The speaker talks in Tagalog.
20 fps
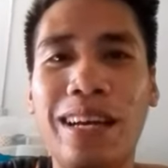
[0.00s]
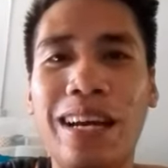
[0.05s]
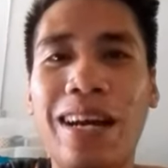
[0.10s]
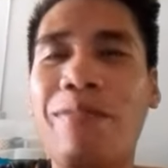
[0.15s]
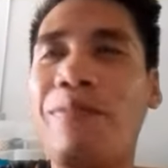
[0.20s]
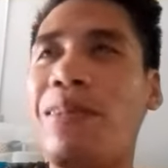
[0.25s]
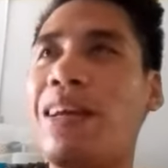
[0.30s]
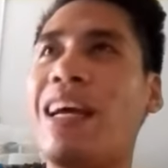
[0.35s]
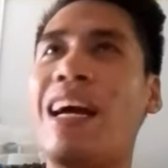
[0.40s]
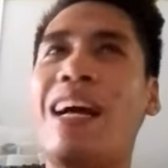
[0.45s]
ah
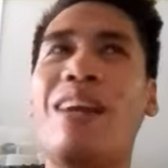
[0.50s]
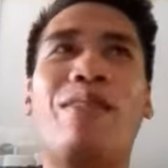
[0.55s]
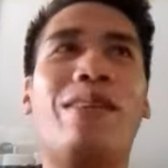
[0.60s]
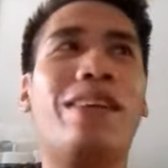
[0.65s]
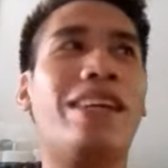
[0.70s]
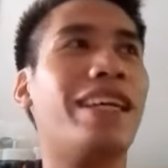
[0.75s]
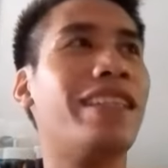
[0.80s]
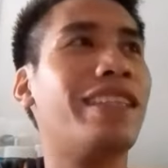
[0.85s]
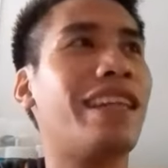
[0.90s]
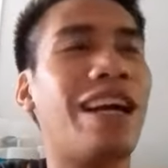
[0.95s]
panalo ka
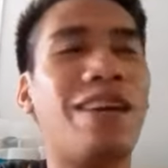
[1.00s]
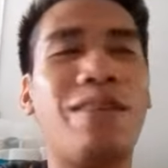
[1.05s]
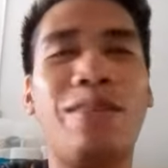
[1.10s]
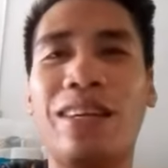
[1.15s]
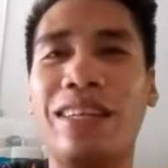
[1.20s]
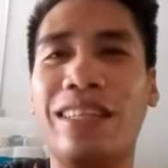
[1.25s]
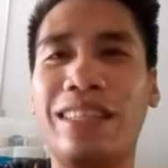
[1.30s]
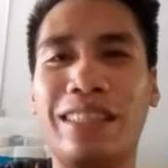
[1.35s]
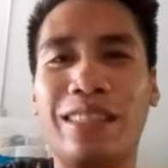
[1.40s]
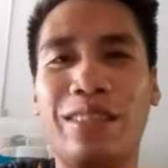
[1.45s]
na talo
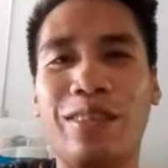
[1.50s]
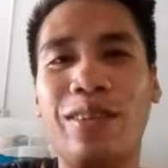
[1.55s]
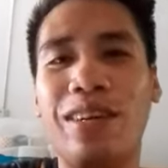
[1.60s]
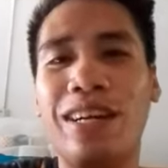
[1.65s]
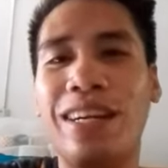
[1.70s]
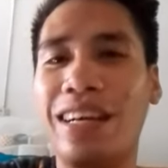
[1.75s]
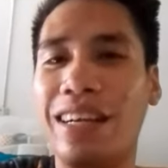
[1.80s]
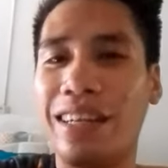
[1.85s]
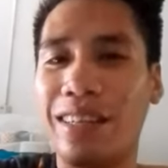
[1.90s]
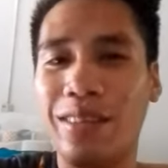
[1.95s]
ka ng grupo na